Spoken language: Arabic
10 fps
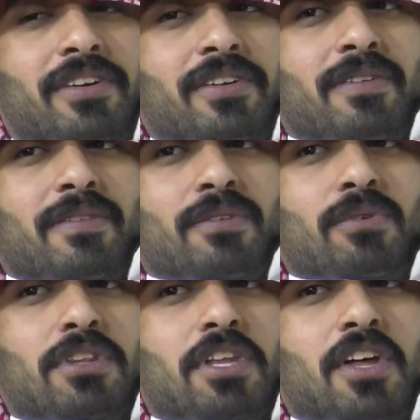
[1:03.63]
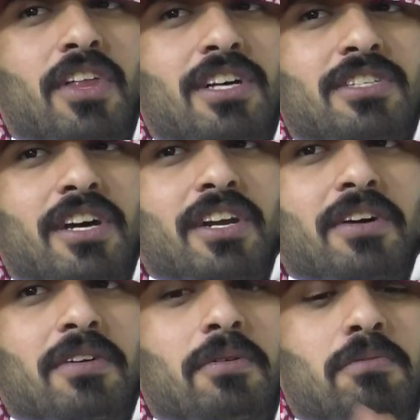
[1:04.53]
حصان وانت تاخذ حصان
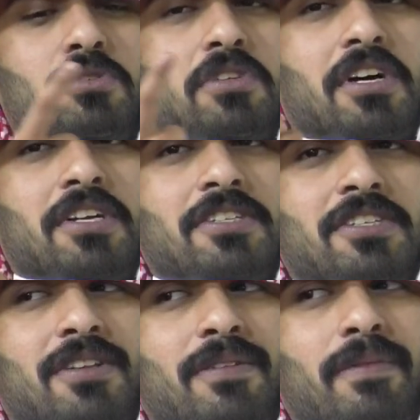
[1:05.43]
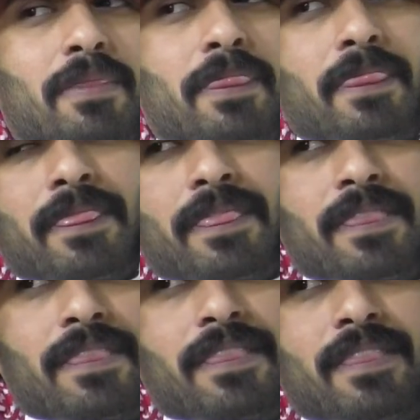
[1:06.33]
فرح بونت مونت معه
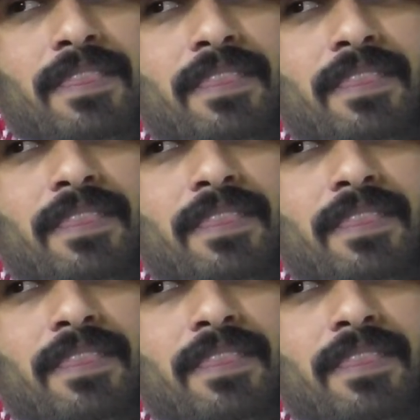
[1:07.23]
برايم غبي